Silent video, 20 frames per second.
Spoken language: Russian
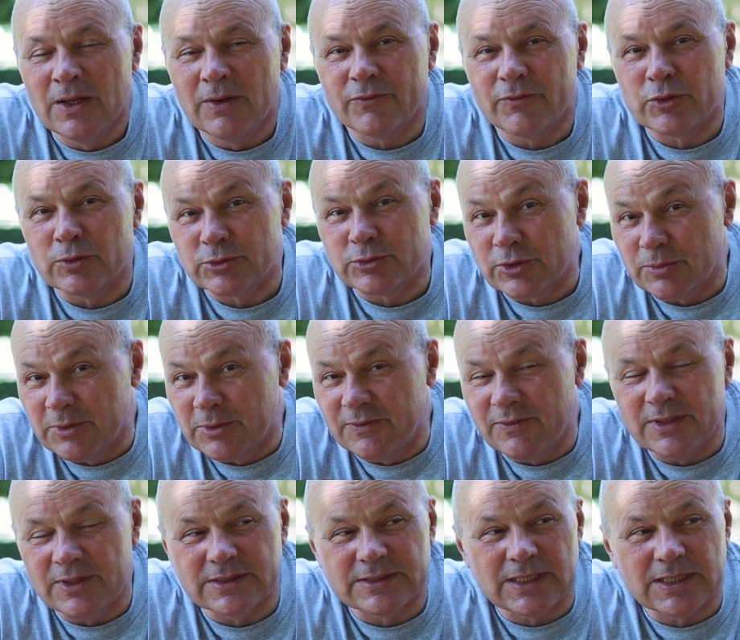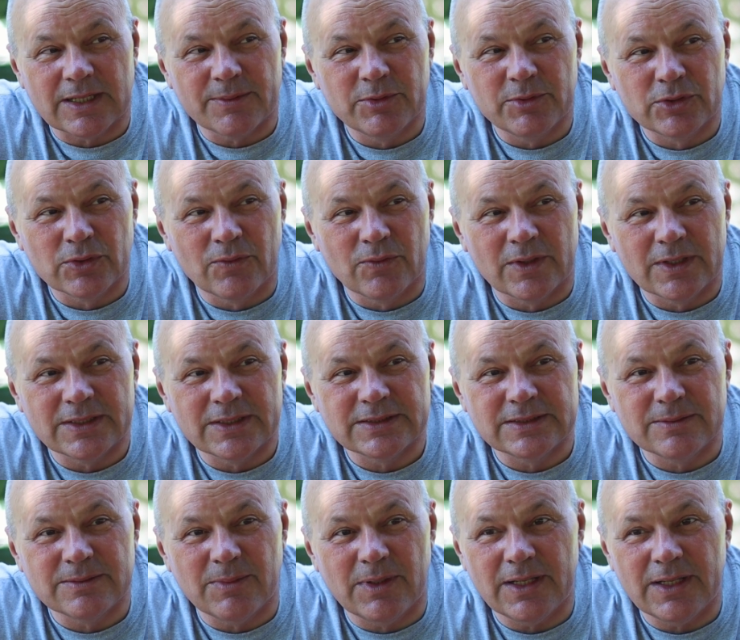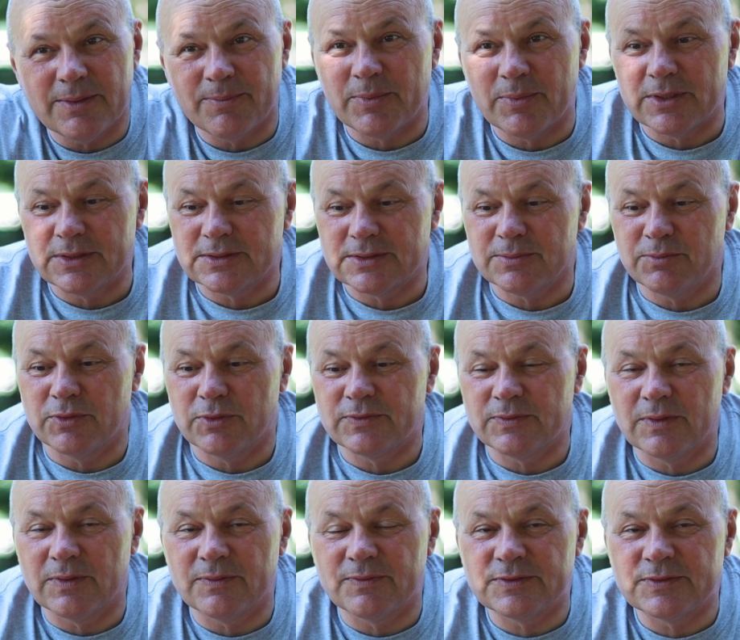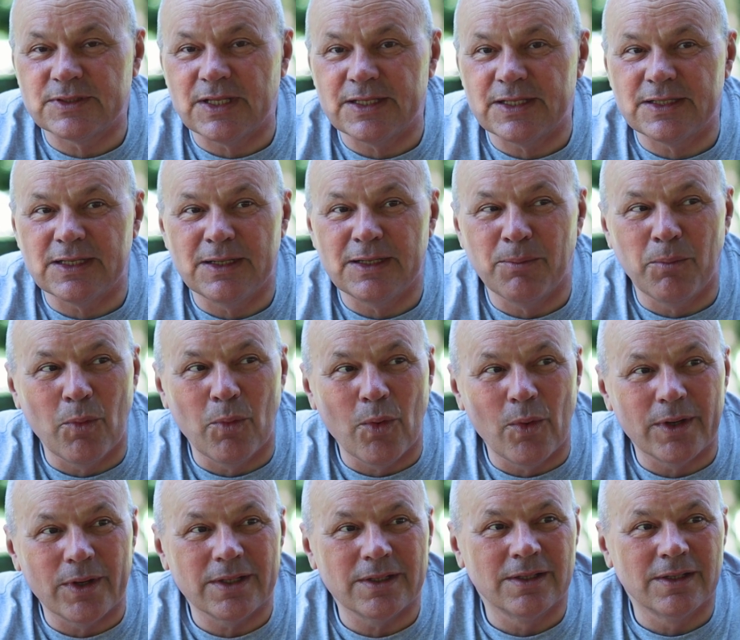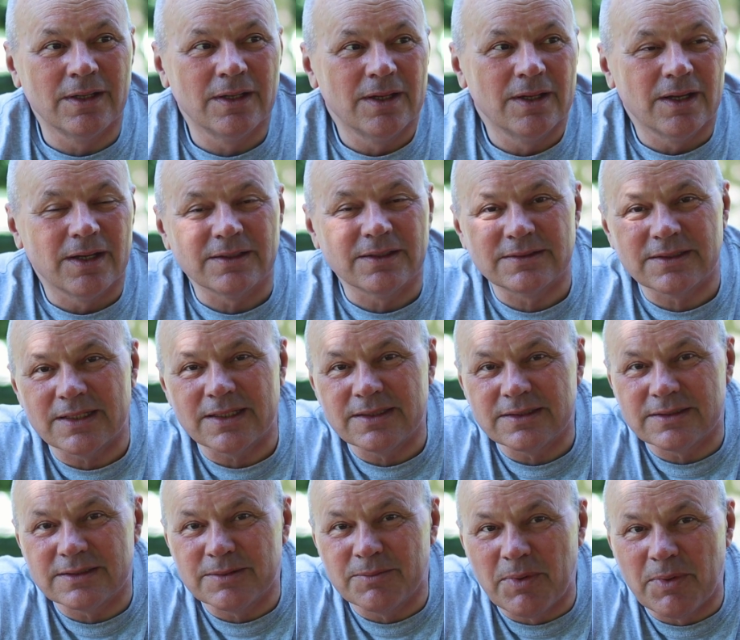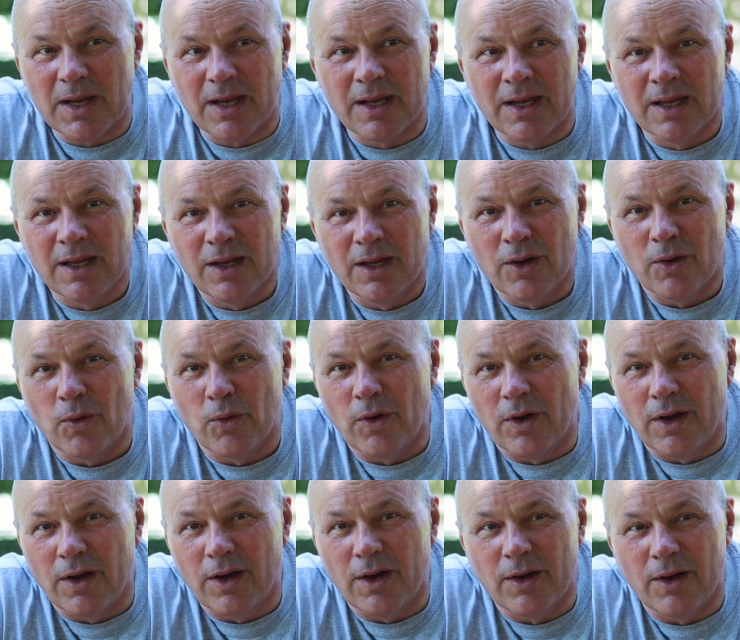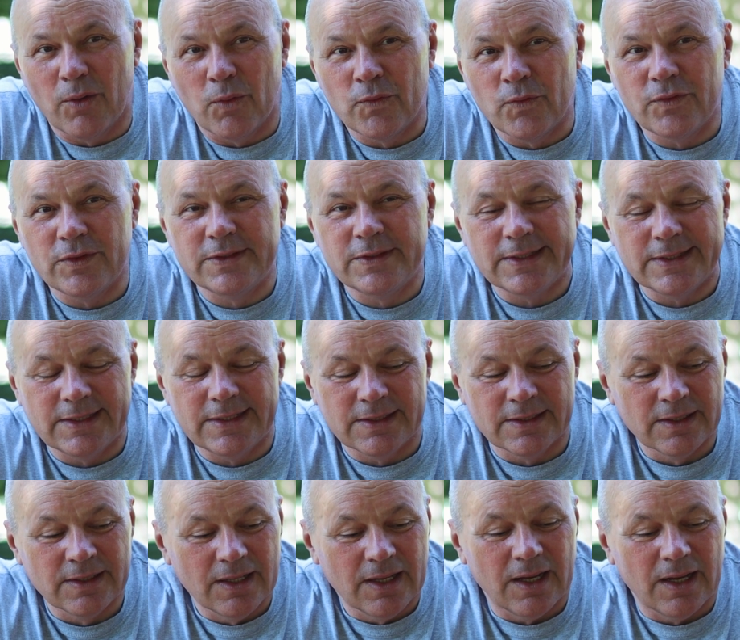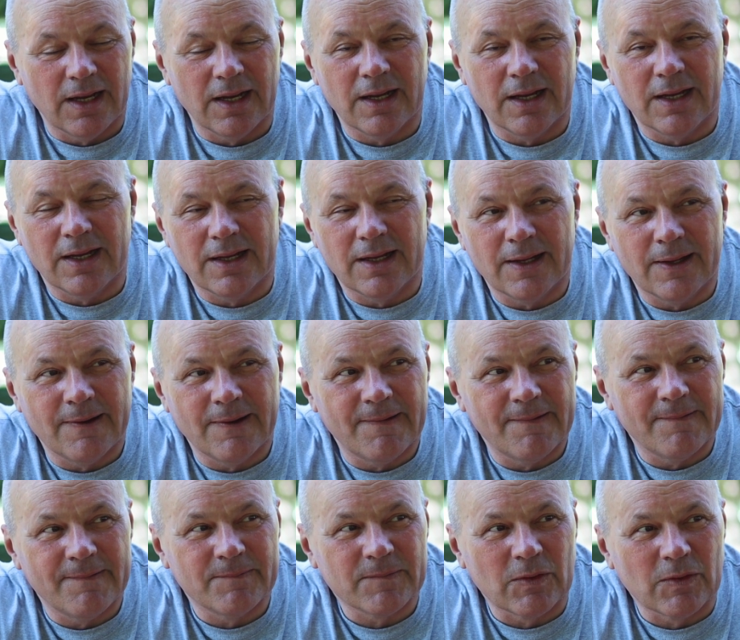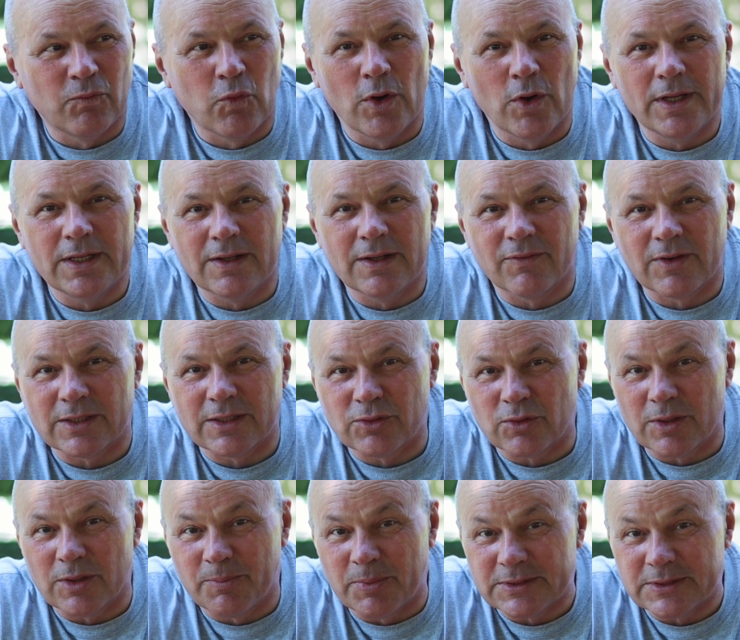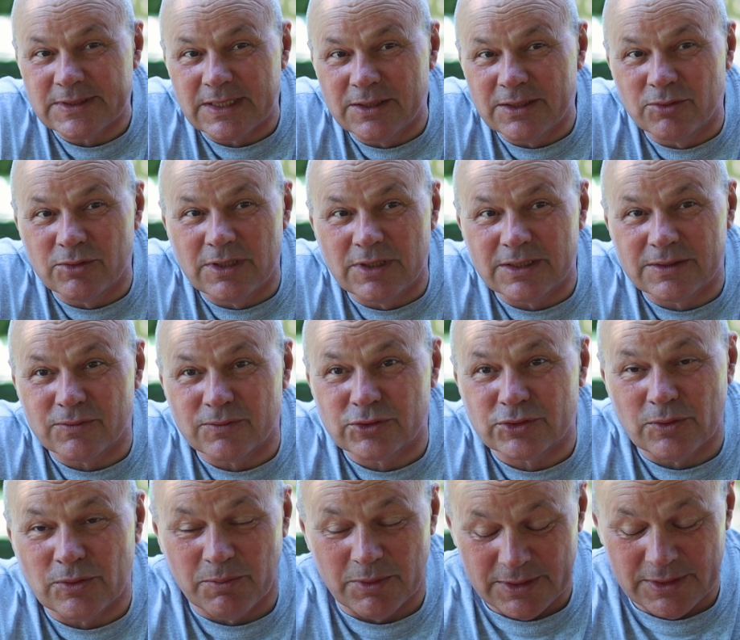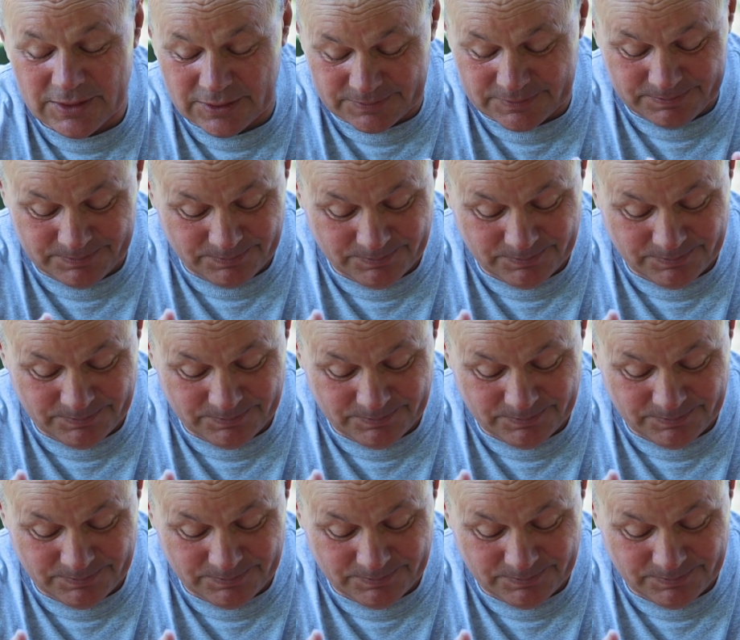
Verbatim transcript: в том, чтобы двигаться к обетованной земле, перед собой встретили море, сзади себя э, увидели э, воинов, которые преследуют для того, чтобы их